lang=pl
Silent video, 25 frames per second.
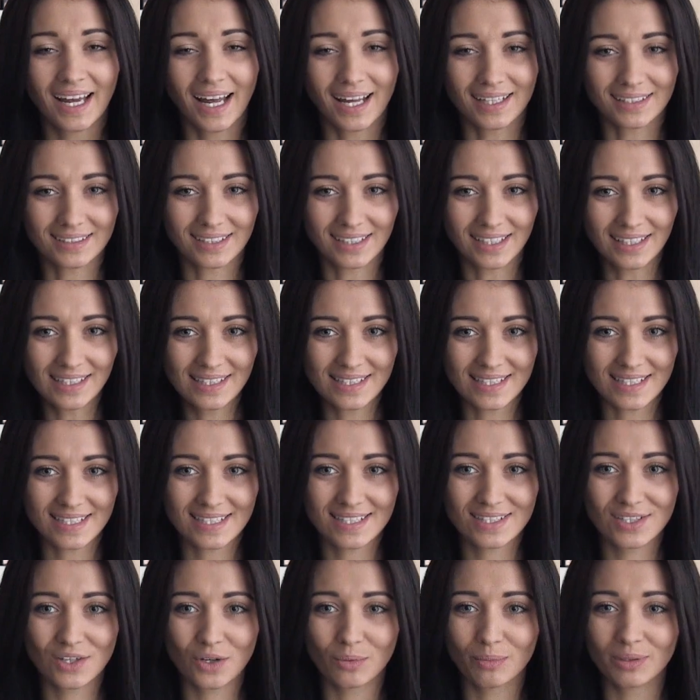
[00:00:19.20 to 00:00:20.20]
Anglicy
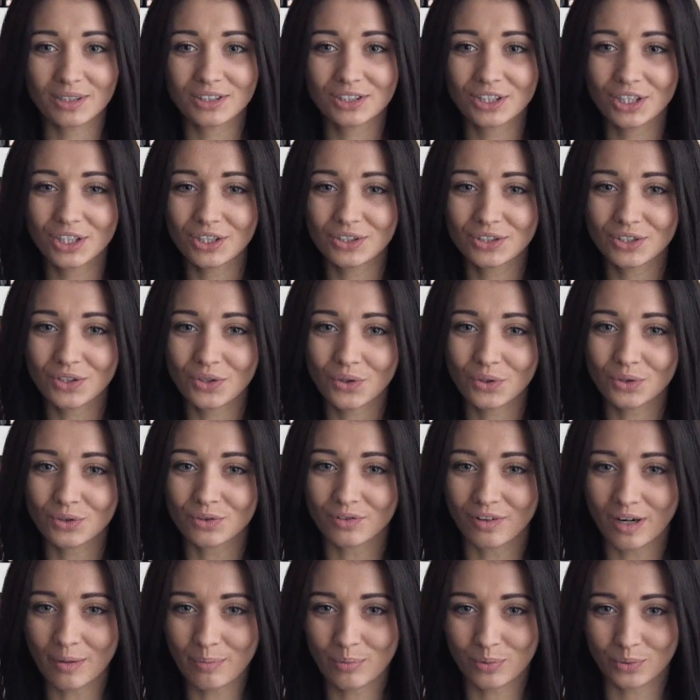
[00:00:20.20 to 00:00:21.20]
zgromadzili tylko
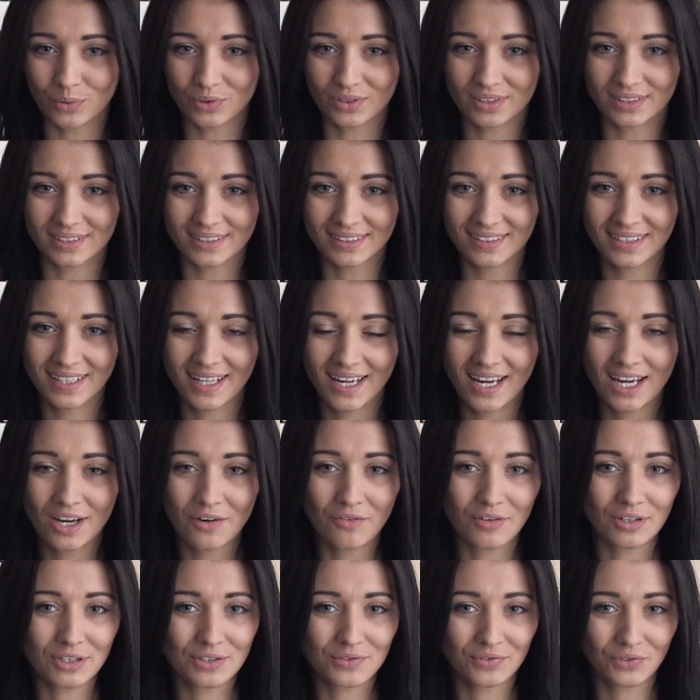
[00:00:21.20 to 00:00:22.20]
dwa punkty,
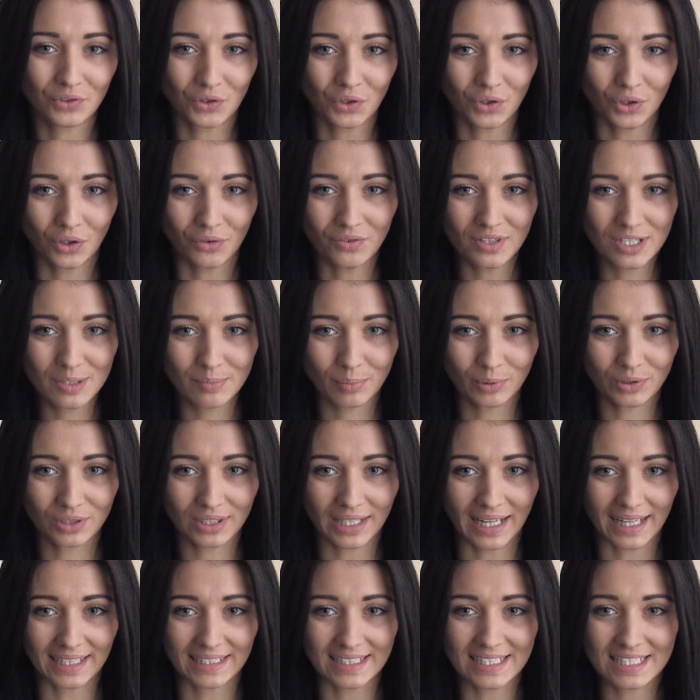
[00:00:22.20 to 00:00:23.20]
więc wtorkowe
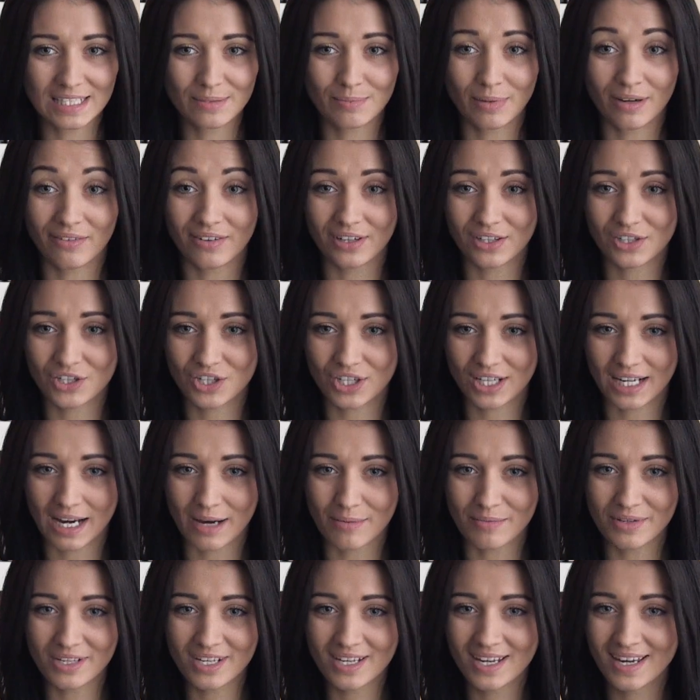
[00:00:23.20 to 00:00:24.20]
spotkanie z
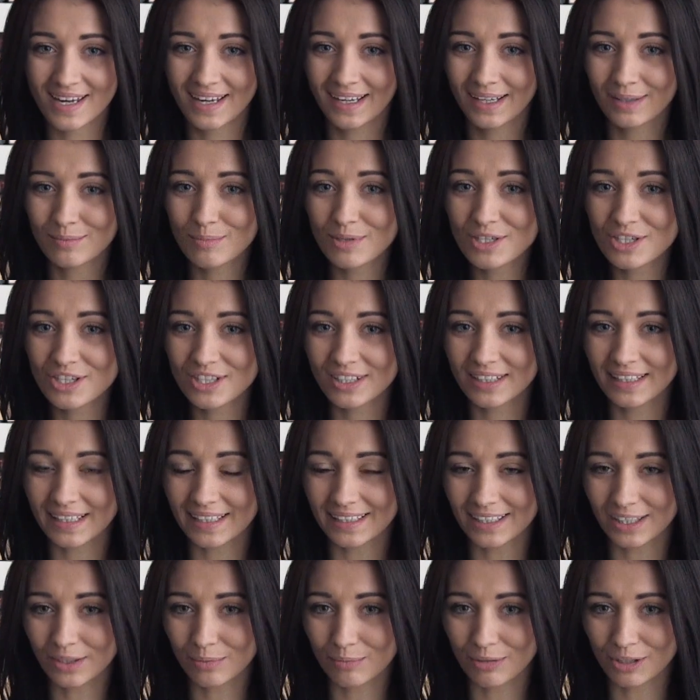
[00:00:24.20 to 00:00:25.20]
Bawarczykami będzie dla
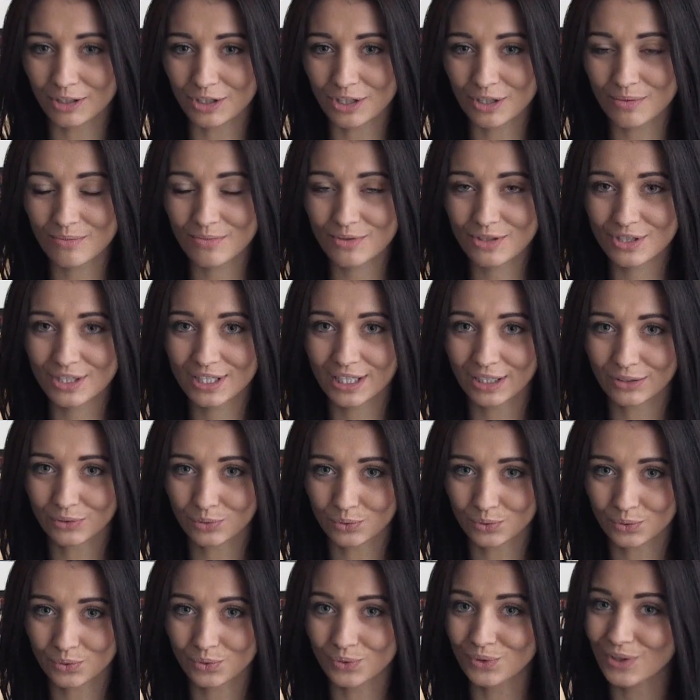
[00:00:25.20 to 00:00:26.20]
nich meczem z
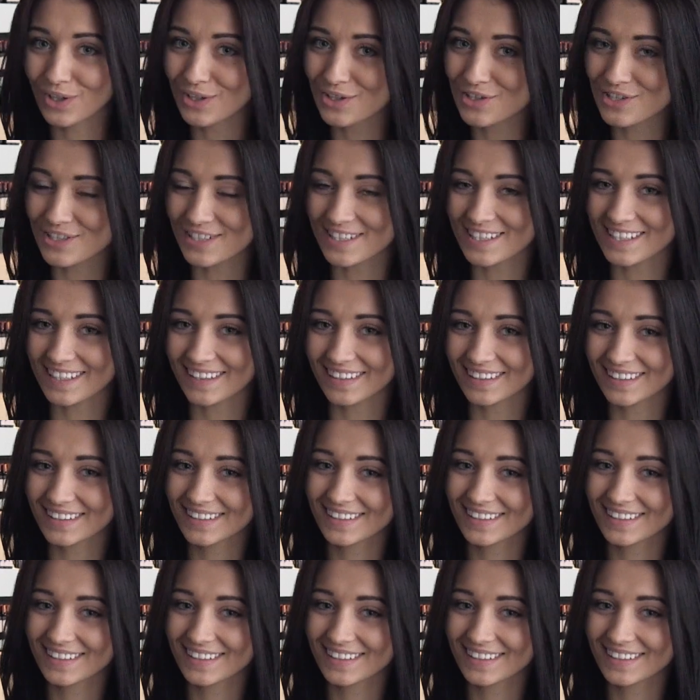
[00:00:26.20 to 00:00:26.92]
gatunku o życie.